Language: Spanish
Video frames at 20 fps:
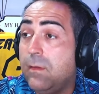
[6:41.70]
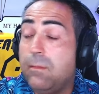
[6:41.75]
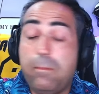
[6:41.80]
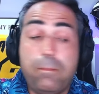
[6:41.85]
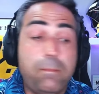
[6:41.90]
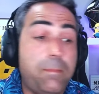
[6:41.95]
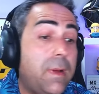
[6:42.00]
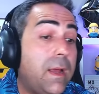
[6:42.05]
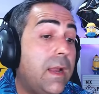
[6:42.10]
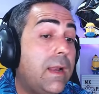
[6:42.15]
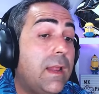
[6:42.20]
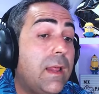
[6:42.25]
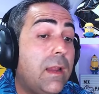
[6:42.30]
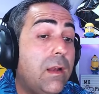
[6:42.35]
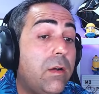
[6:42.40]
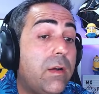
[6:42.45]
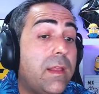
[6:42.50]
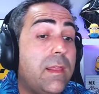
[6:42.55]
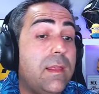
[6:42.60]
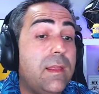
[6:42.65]
Para la
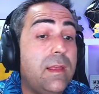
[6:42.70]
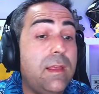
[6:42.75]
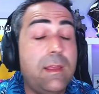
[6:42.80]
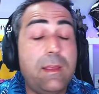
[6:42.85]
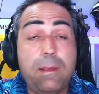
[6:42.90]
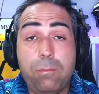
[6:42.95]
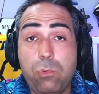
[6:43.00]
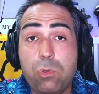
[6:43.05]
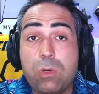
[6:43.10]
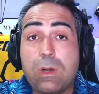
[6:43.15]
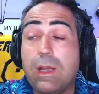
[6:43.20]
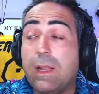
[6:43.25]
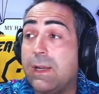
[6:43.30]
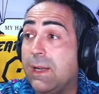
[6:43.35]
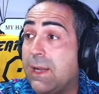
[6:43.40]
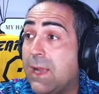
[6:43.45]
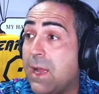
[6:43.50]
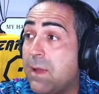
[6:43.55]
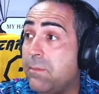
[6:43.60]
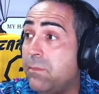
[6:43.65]
hora de buscar
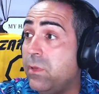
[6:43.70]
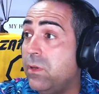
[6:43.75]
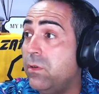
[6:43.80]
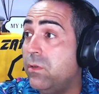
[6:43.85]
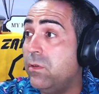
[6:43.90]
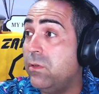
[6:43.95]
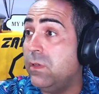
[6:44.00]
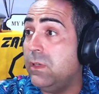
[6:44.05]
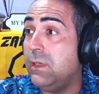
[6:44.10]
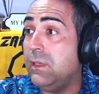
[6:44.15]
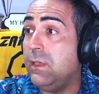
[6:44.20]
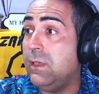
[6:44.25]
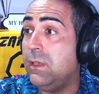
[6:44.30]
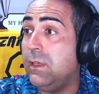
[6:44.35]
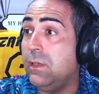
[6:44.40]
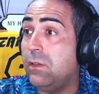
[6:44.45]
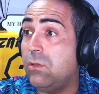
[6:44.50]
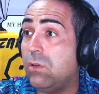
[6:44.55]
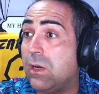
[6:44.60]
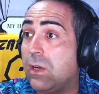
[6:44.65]
recambio
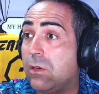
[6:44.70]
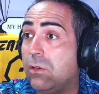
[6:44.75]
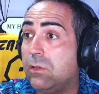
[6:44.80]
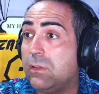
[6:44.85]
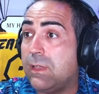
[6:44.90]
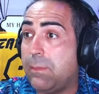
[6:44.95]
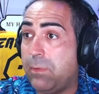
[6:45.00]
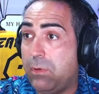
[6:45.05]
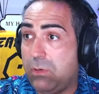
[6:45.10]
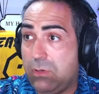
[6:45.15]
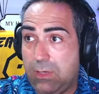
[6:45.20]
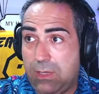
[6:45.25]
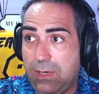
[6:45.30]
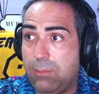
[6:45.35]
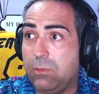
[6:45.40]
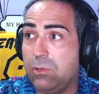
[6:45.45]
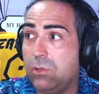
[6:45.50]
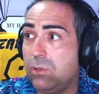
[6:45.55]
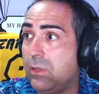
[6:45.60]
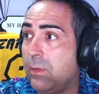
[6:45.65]
y, todas las cosas, pero que la
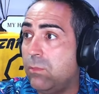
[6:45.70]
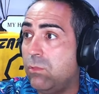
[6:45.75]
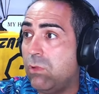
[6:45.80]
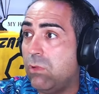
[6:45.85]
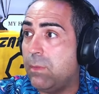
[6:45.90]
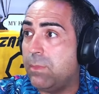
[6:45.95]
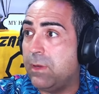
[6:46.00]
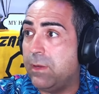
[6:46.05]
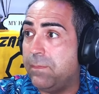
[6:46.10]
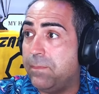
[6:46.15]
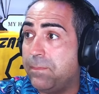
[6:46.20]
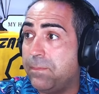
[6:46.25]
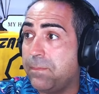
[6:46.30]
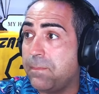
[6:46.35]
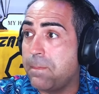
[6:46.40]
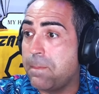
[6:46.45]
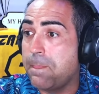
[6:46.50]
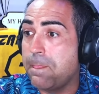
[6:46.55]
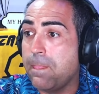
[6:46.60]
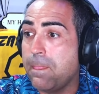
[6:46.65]
moto está muy guapa.
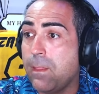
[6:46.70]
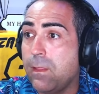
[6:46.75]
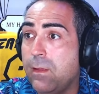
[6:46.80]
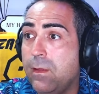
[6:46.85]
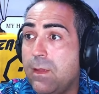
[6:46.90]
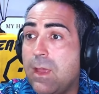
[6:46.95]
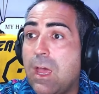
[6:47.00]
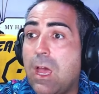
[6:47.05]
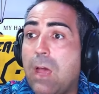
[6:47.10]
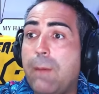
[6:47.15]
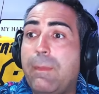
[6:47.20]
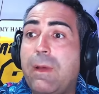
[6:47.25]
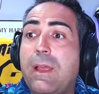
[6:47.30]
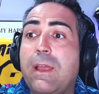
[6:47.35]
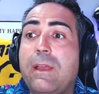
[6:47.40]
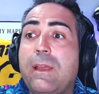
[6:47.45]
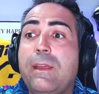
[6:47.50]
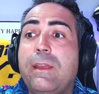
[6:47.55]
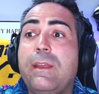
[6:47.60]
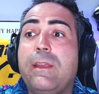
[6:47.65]
Además,
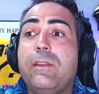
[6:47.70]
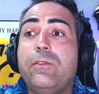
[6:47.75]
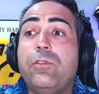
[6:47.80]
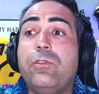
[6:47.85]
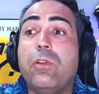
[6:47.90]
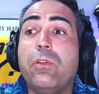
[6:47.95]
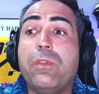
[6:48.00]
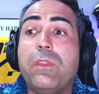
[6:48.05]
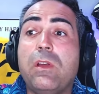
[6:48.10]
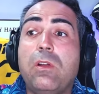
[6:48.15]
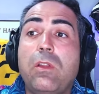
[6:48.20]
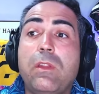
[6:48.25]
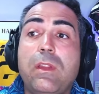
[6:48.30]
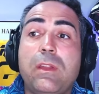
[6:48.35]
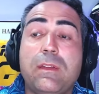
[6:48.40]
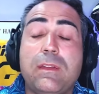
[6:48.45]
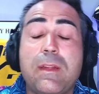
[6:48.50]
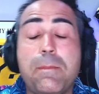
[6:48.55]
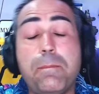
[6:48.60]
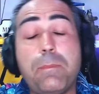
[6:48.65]
yo os digo lo de
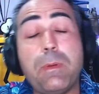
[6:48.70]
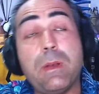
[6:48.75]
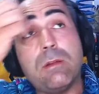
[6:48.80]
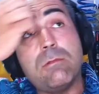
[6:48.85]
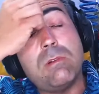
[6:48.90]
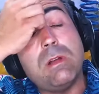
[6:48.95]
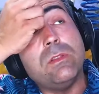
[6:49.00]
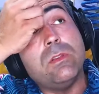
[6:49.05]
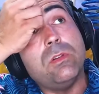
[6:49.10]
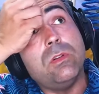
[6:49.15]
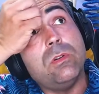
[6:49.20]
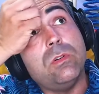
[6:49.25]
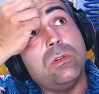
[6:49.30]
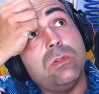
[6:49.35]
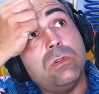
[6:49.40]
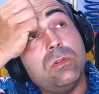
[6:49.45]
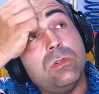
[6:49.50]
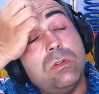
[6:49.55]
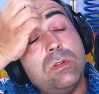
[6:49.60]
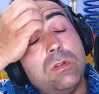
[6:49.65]
siempre,
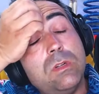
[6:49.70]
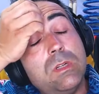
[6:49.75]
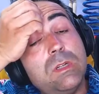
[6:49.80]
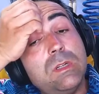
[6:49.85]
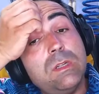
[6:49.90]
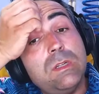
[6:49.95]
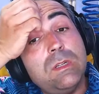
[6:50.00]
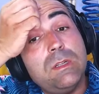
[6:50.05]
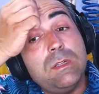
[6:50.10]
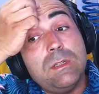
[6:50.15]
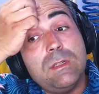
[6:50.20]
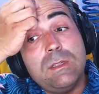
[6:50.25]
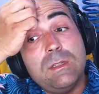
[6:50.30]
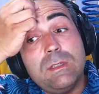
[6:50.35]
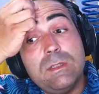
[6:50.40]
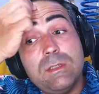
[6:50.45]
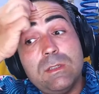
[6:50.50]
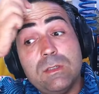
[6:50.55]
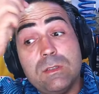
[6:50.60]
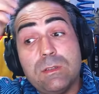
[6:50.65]
cuando
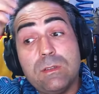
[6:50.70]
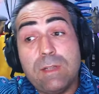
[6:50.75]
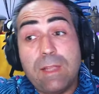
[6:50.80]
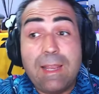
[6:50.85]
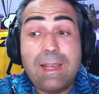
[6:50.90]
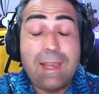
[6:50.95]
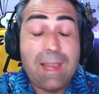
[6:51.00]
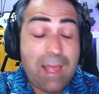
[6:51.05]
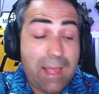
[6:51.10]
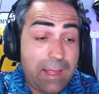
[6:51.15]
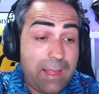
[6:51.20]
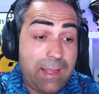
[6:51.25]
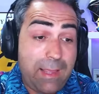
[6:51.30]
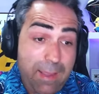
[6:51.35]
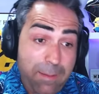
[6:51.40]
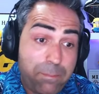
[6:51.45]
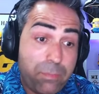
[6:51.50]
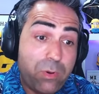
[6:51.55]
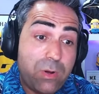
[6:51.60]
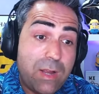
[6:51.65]
en la
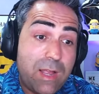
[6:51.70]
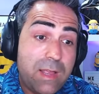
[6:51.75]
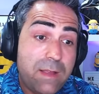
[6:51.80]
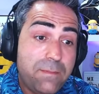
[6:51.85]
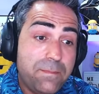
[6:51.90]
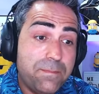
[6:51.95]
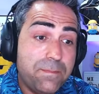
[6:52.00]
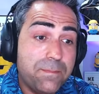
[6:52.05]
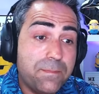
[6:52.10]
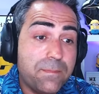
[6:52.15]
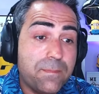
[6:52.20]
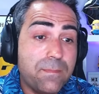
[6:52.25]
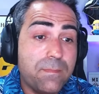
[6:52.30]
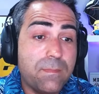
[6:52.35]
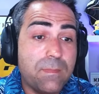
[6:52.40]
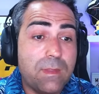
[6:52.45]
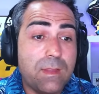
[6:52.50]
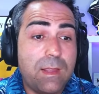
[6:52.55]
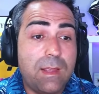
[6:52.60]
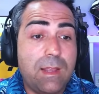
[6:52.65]
época,
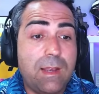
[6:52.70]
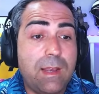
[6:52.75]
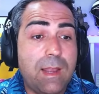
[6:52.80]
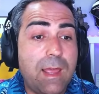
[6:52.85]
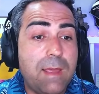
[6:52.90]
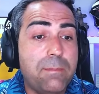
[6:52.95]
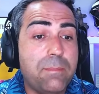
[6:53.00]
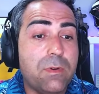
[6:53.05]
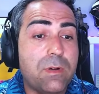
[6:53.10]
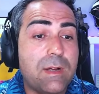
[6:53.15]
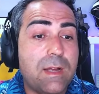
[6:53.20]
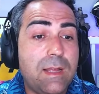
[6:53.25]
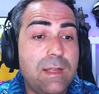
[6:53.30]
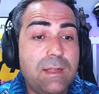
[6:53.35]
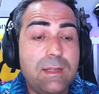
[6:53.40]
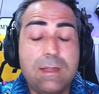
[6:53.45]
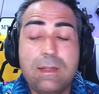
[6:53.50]
en la época